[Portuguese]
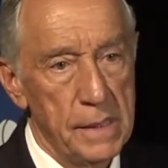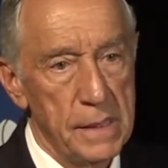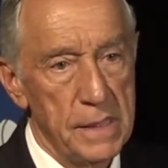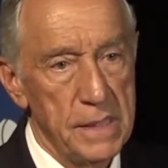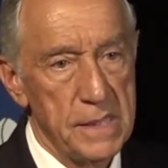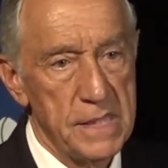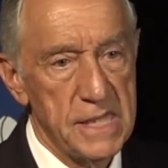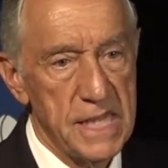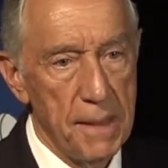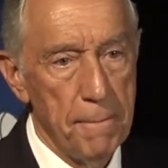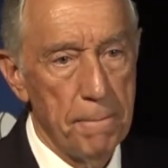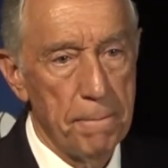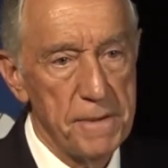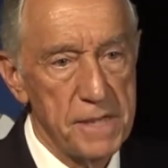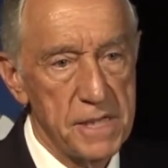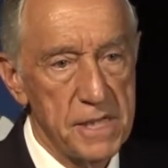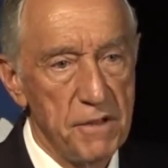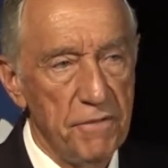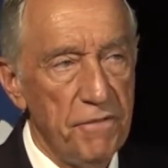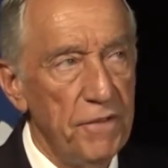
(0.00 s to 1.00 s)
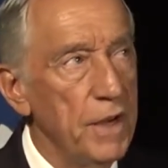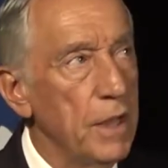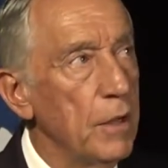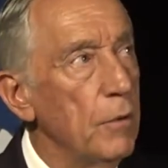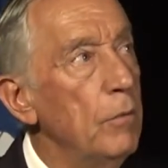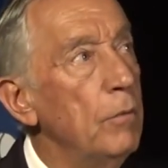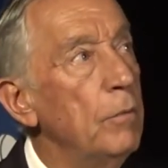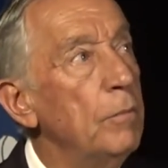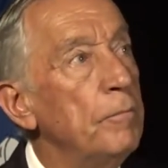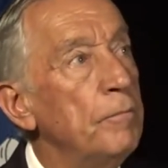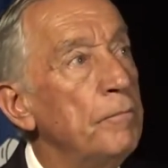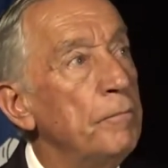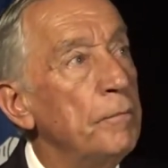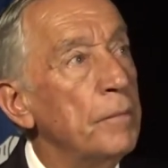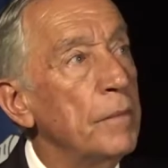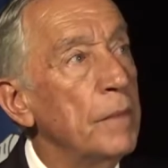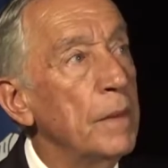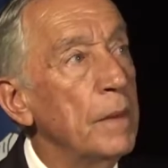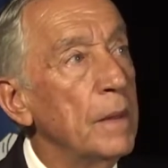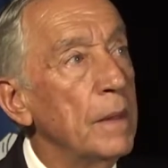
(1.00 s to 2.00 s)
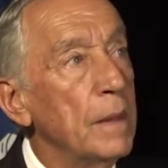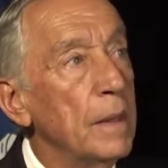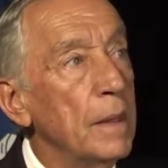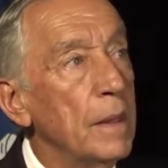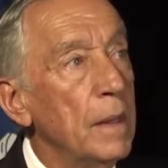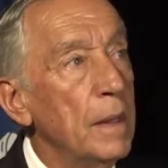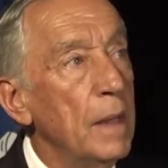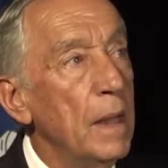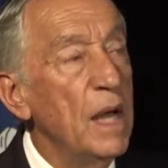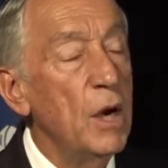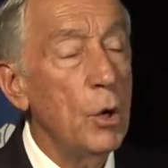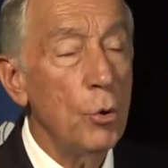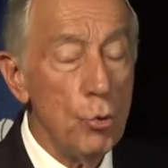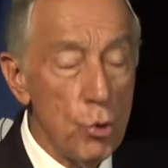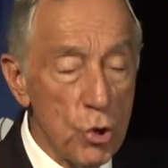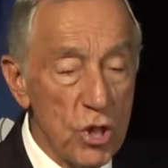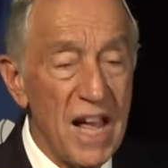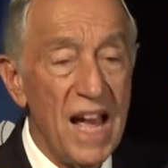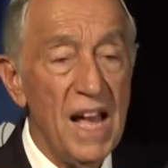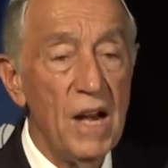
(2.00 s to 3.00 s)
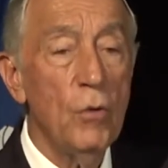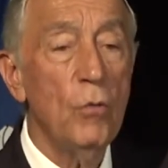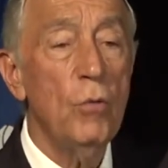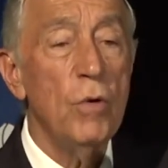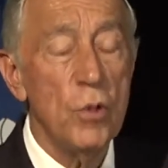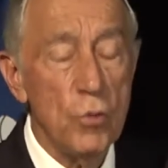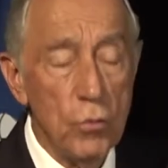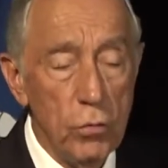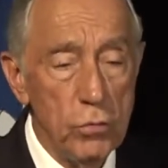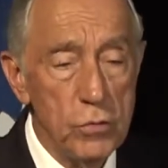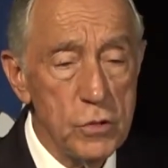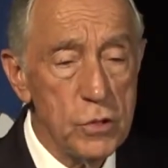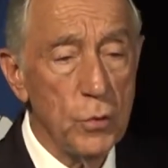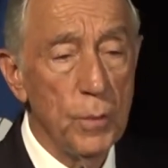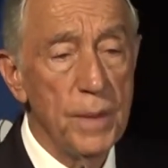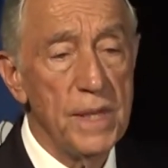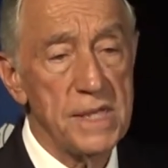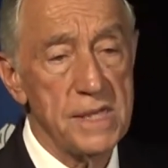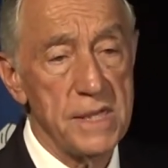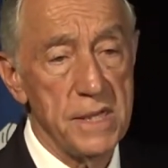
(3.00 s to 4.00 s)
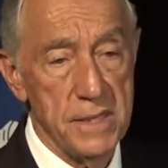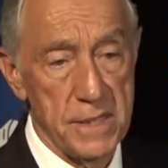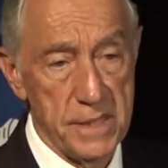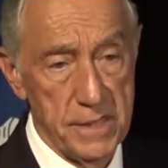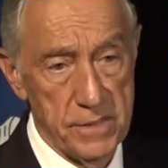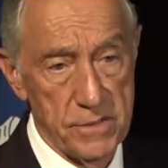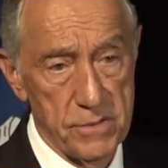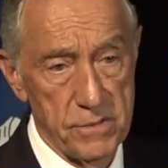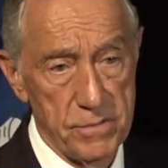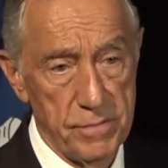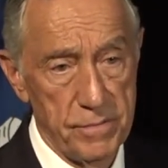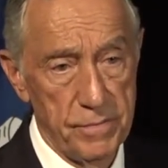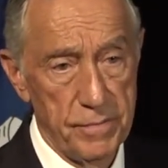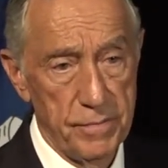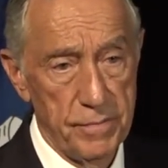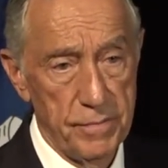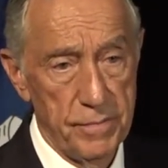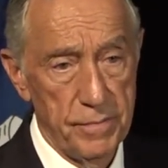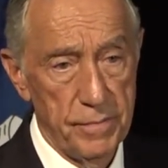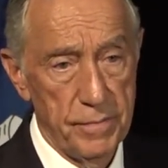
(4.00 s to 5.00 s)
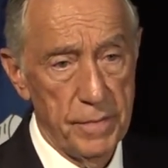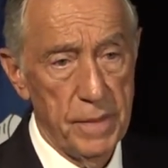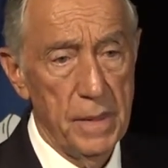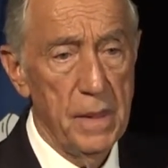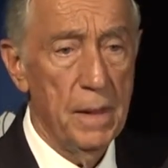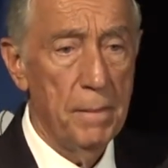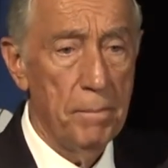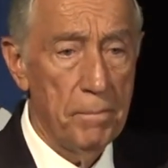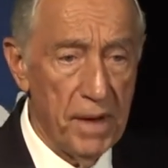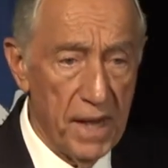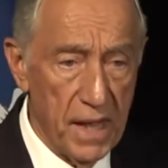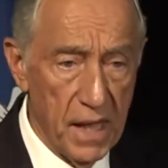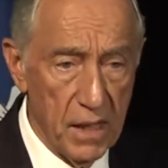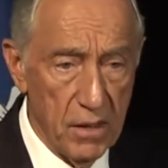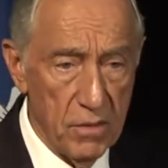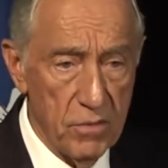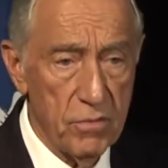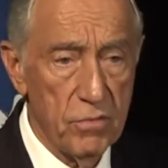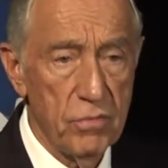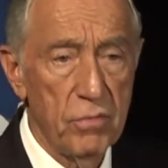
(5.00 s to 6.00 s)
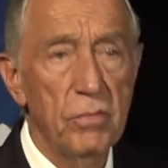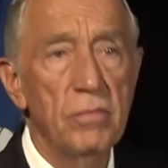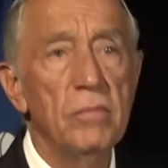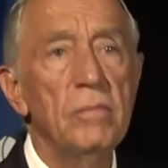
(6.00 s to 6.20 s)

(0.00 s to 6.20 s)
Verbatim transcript: que sempre se definiu, arrostar com as consequências disso. Preso,